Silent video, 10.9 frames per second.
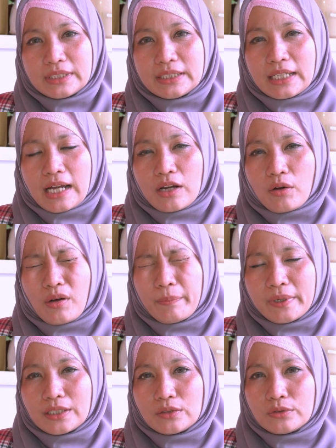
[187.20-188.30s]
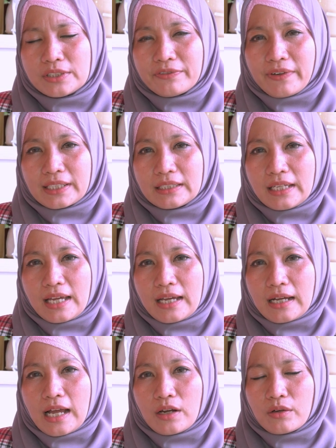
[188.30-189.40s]
jadi kalau kopi itu
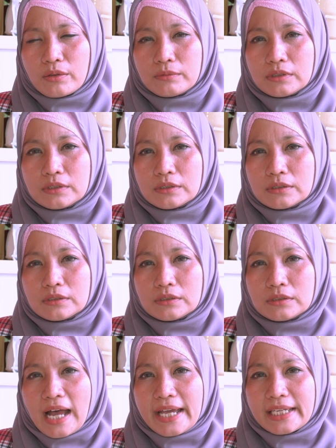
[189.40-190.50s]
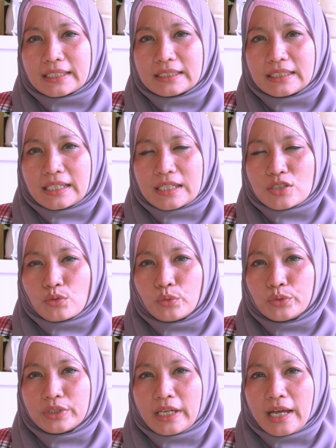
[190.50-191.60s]
sifatnya kalau uh, airnya
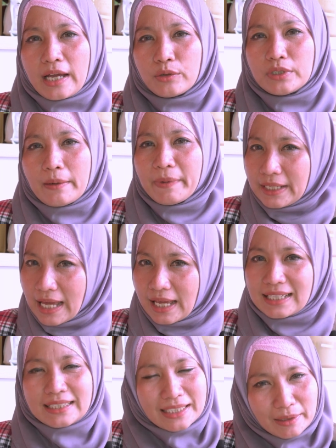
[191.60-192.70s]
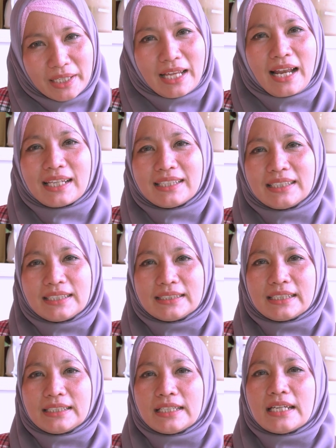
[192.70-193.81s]
suhunya udah beda rasanya beda lagi
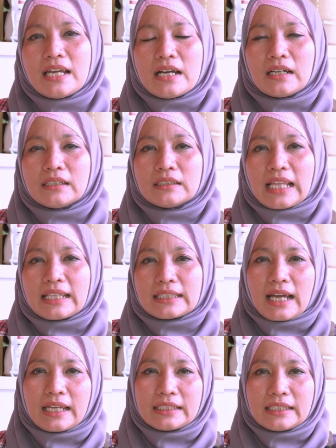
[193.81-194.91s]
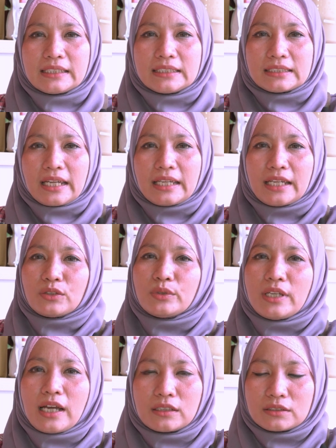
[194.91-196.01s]
jadi uh, tantangannya di saya itu
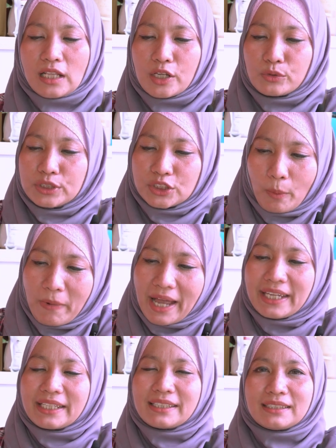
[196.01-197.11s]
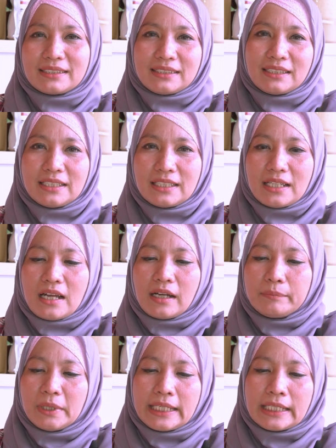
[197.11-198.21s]
ya selalu dicobain jadi
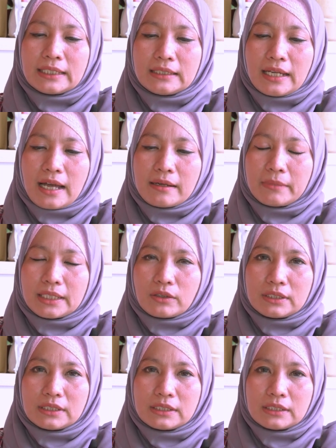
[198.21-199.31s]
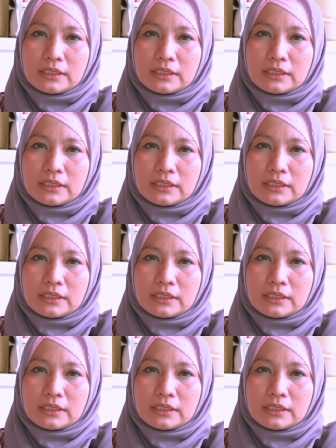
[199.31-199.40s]
bikin yang metode